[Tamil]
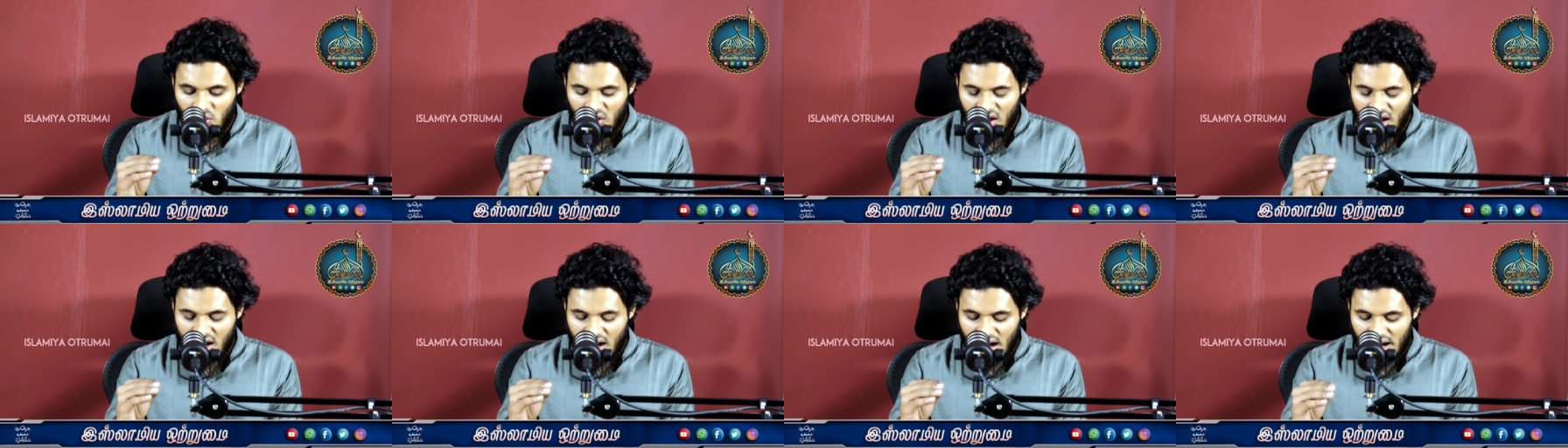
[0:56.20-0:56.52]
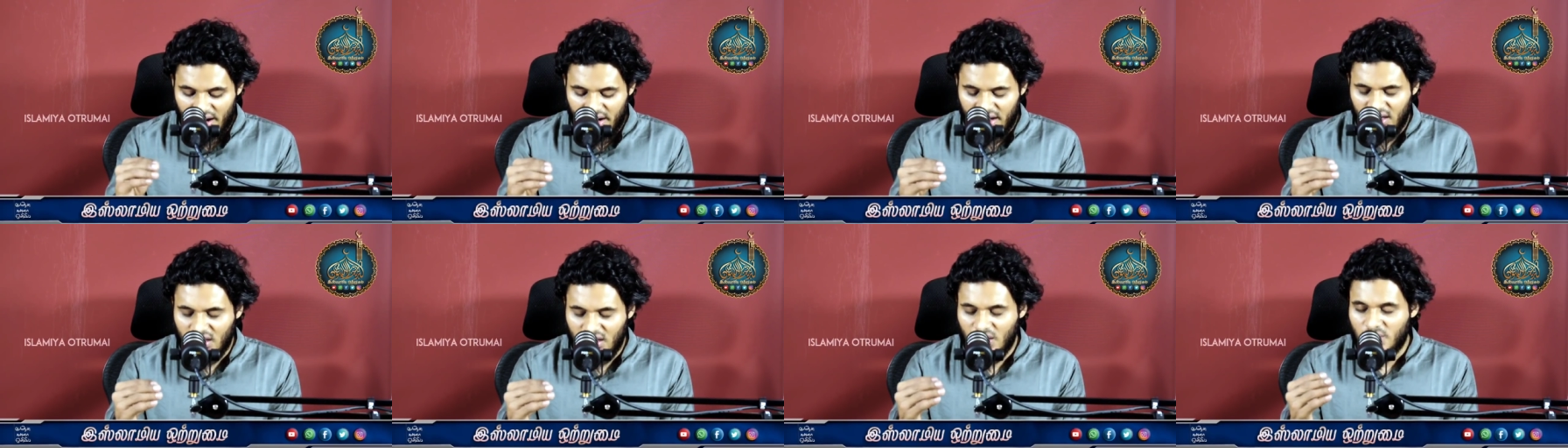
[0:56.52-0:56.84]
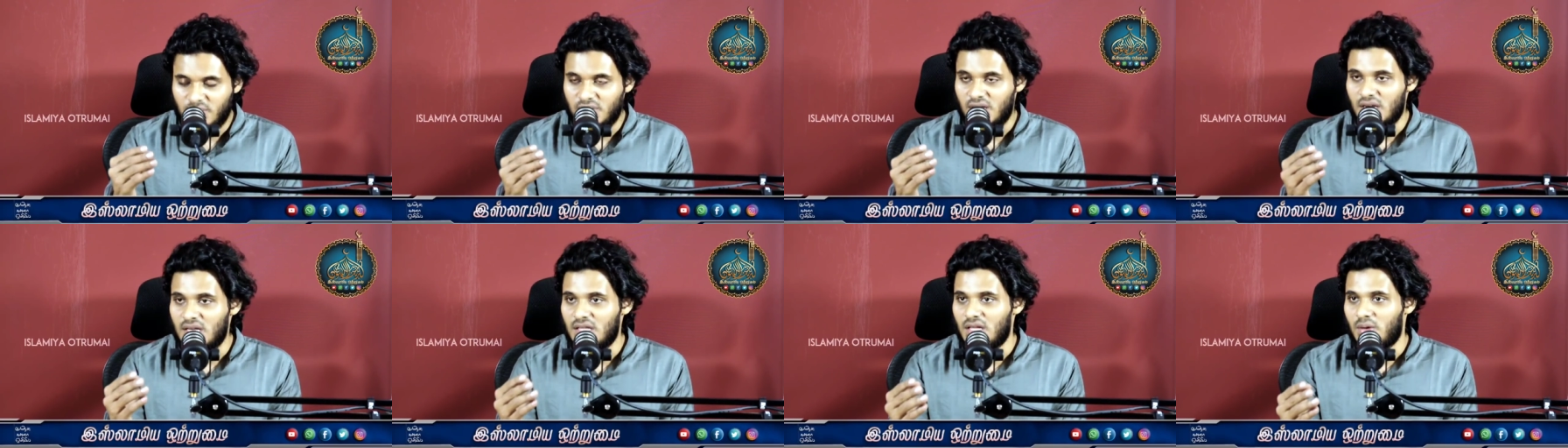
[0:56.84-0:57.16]
உனக்கு
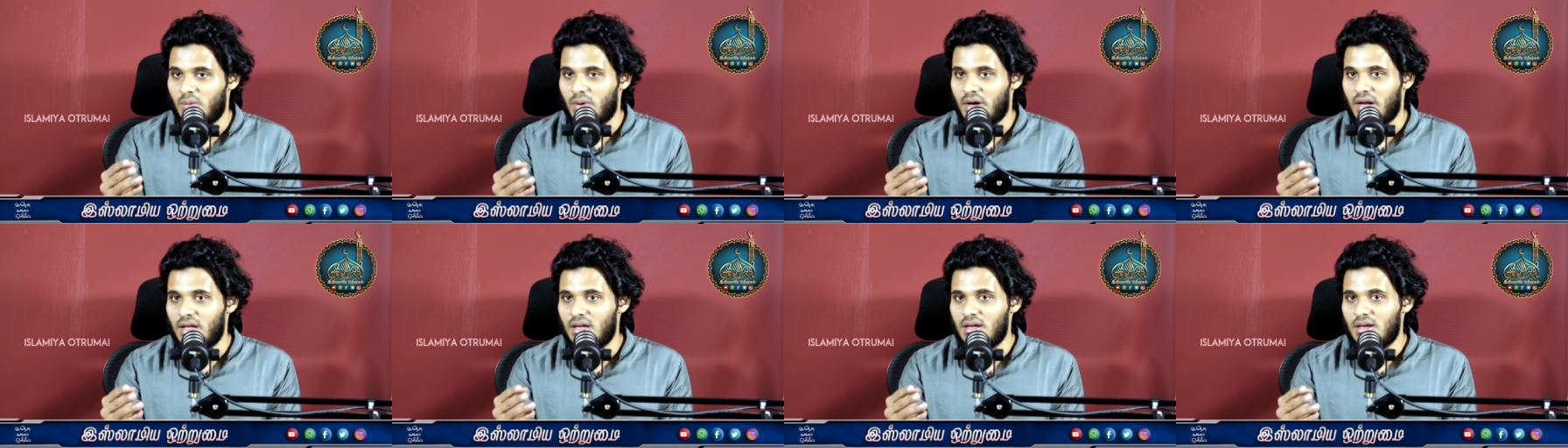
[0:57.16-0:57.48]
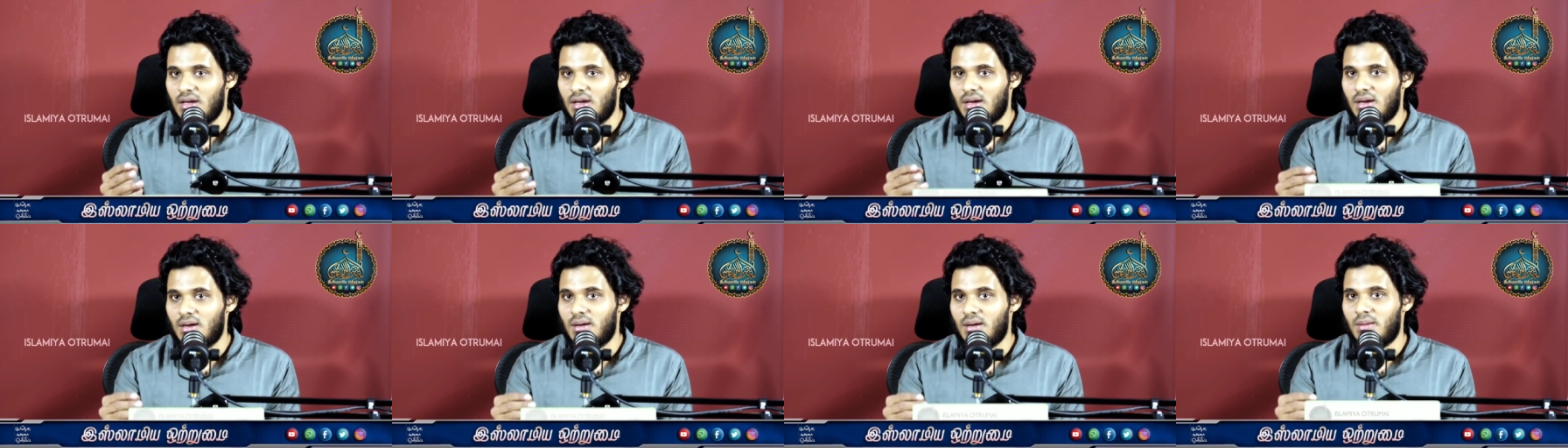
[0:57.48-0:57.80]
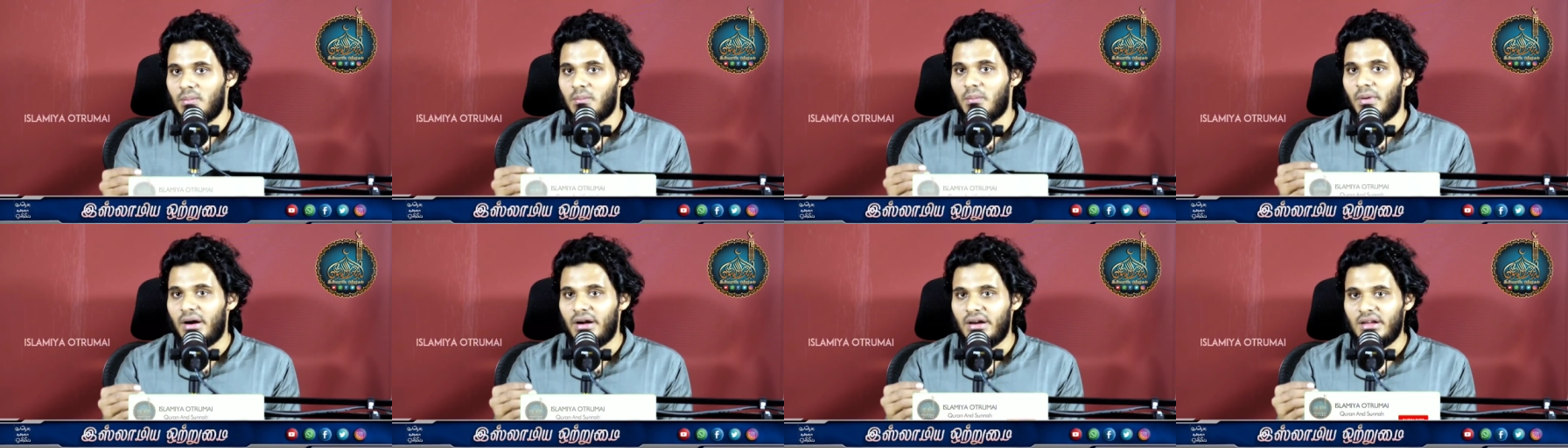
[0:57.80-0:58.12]
அநீதம் செய்தவனை
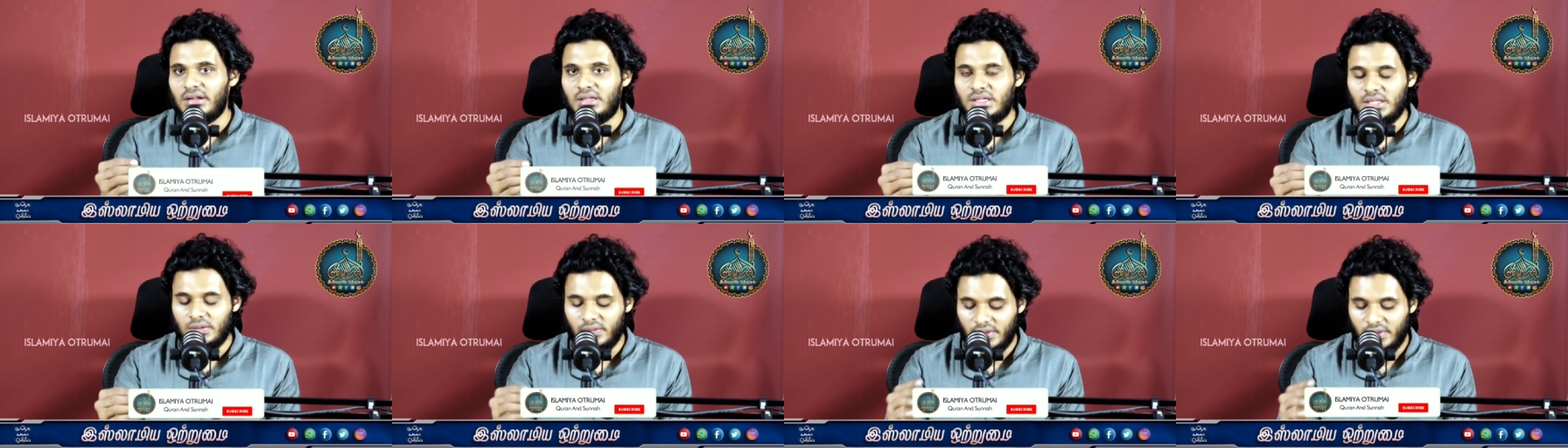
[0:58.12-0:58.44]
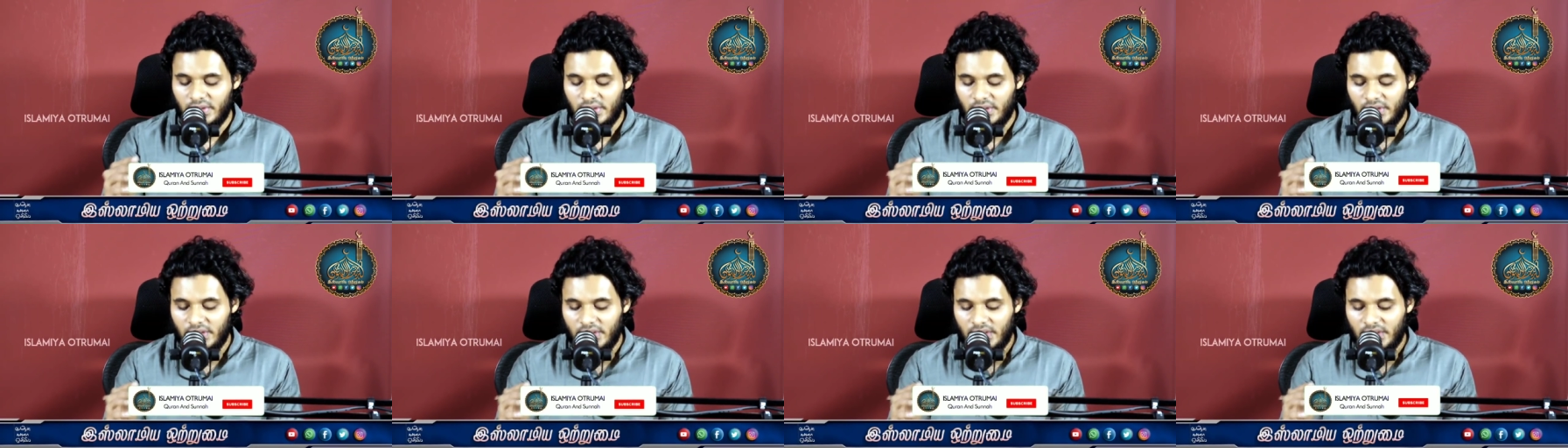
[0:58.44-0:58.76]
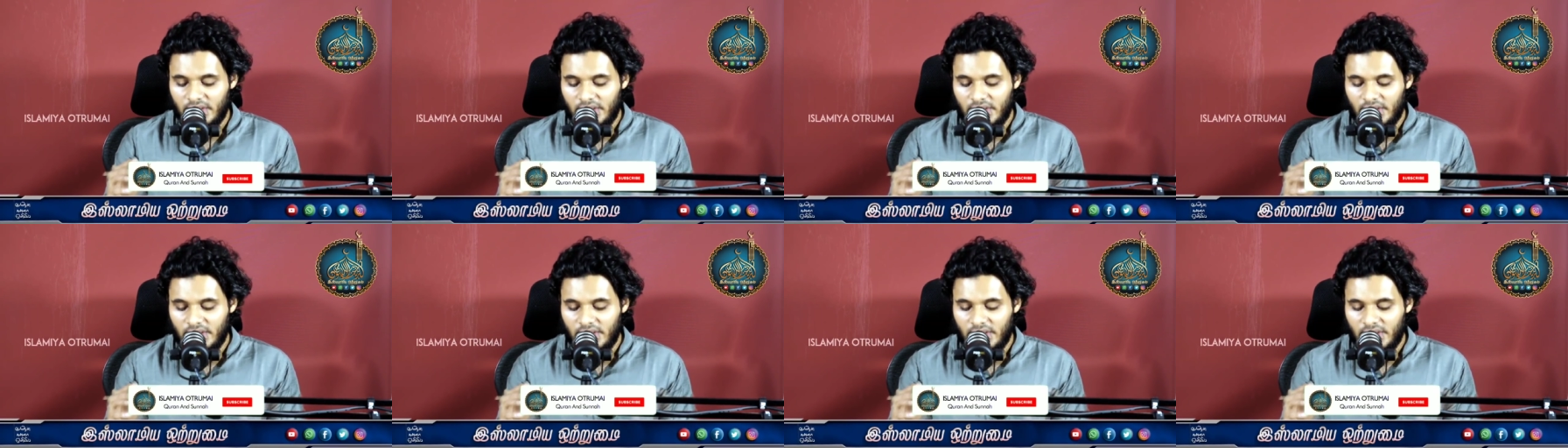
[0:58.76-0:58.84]
மன்னித்து விடு